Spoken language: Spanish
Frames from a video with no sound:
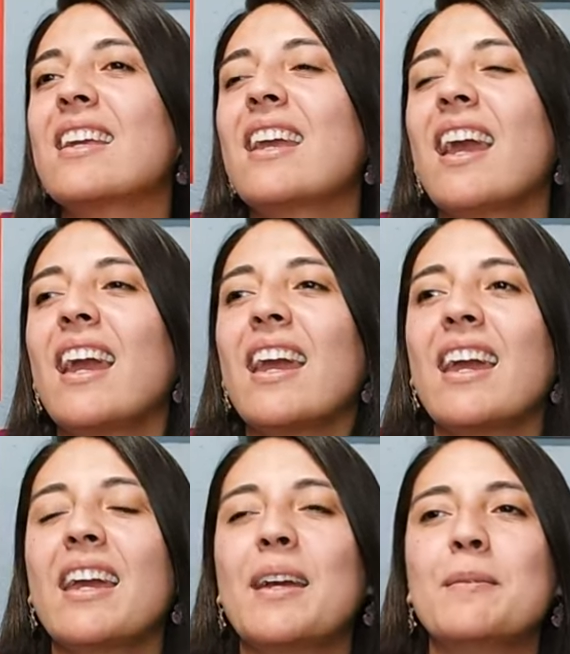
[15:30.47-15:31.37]

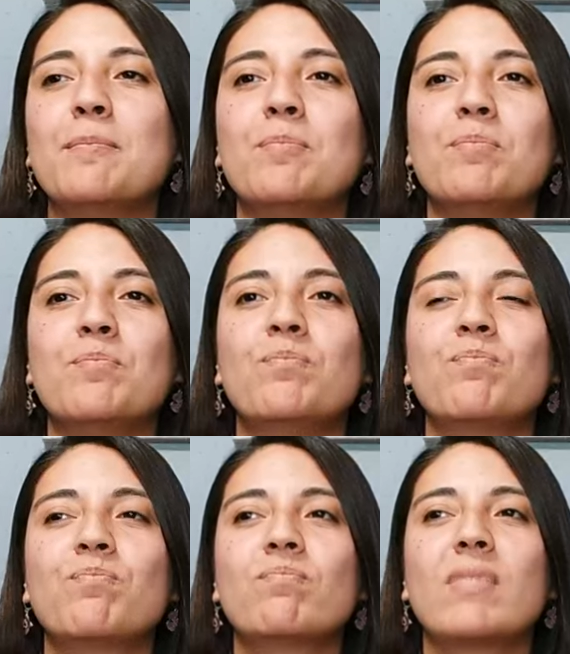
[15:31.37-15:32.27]
que, mm,
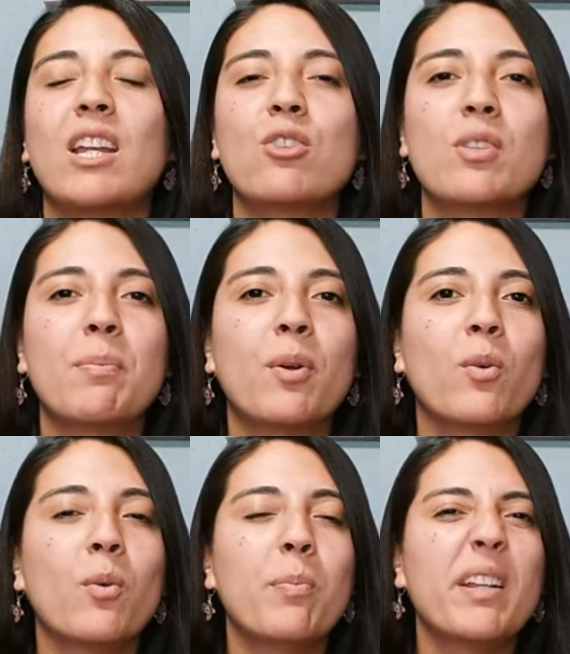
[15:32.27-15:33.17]
que no se
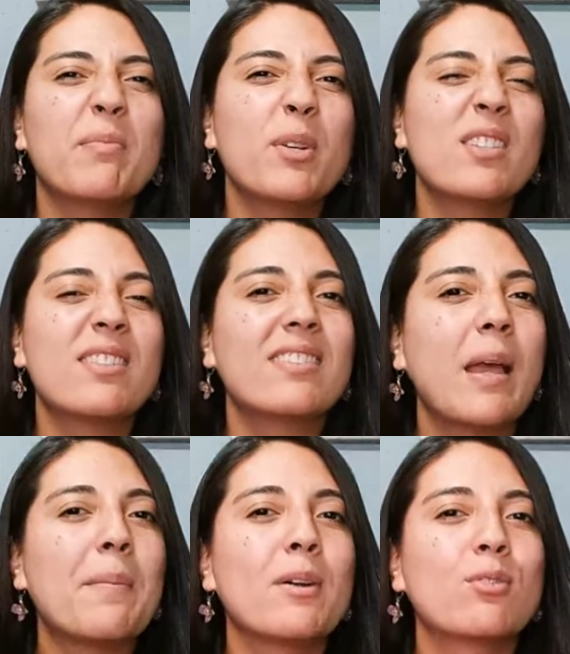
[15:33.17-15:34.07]
preocupen por ese
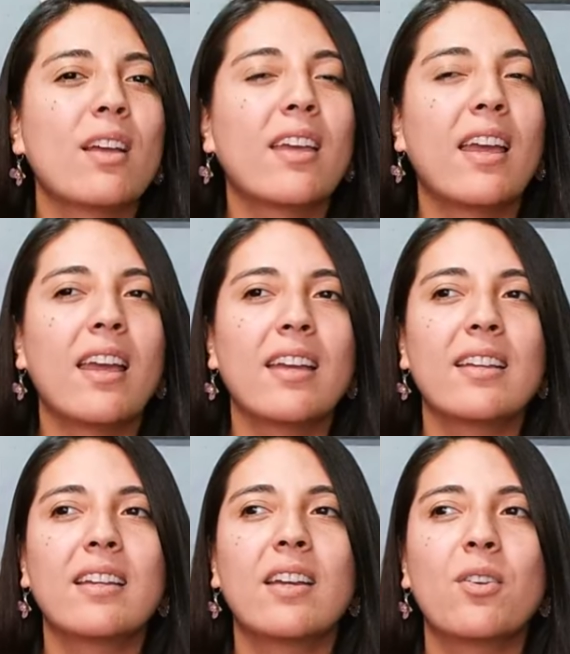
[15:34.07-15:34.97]
tema, o sea,
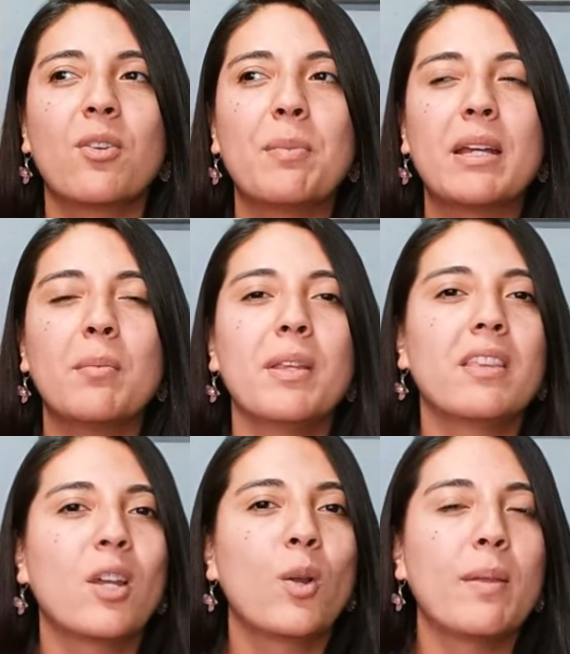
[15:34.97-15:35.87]
que
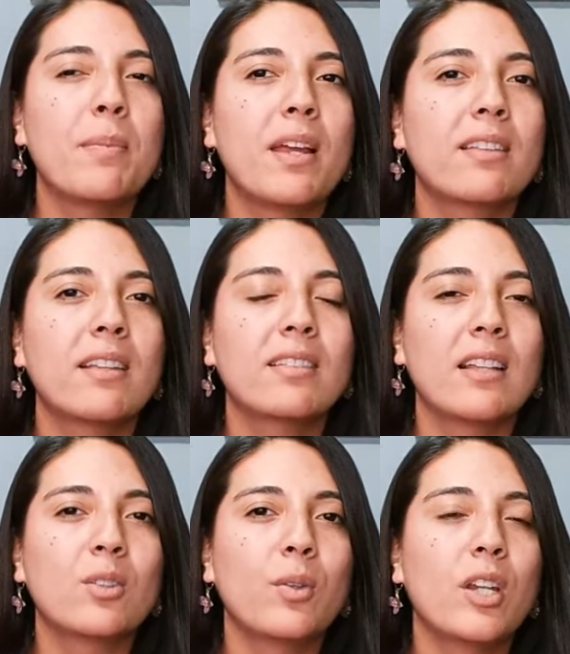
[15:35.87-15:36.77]
económicamente no le inviertan
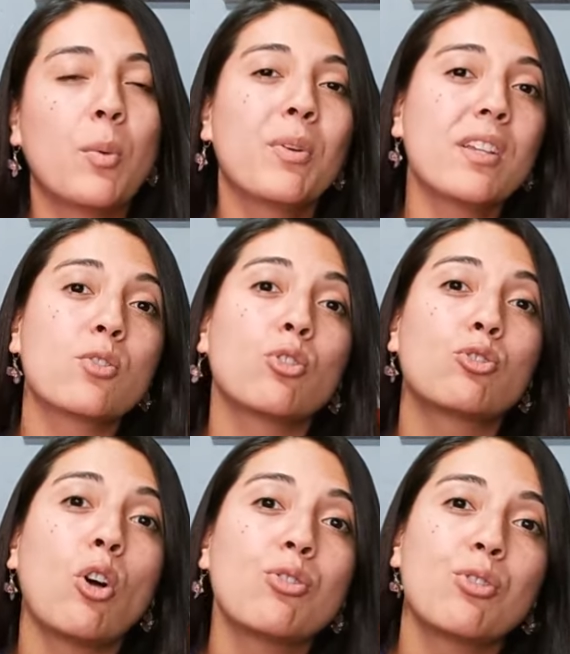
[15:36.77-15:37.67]
tanto dinero porque es
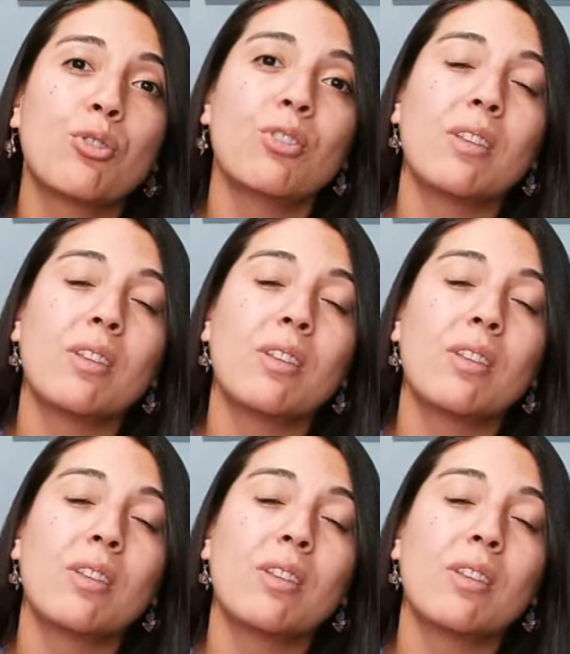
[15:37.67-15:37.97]
costoso, ¿no?